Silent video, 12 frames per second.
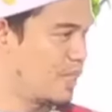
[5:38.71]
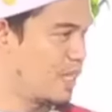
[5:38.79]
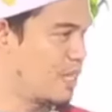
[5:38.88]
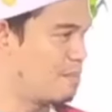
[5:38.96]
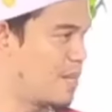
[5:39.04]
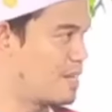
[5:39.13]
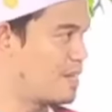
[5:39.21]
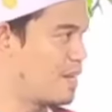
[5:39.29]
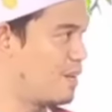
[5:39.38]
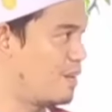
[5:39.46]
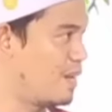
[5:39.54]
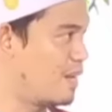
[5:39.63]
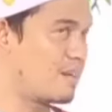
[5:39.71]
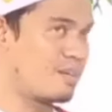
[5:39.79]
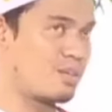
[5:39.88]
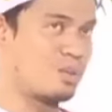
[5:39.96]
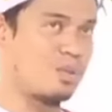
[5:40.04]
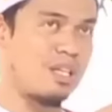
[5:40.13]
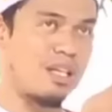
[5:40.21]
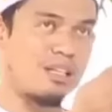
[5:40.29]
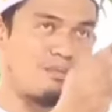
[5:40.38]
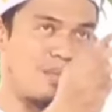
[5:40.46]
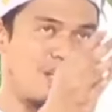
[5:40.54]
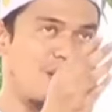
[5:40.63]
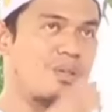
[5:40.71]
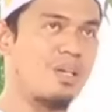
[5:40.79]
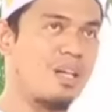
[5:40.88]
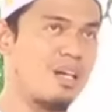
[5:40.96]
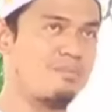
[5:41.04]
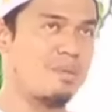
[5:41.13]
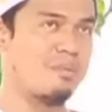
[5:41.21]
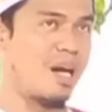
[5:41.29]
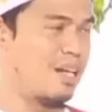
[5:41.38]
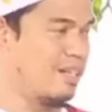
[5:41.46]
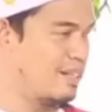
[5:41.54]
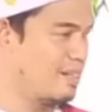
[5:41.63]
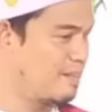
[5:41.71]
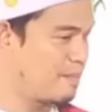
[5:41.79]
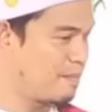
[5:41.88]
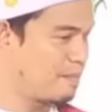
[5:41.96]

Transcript: yang dibaca oleh zuriat beliau Al-Habib Ali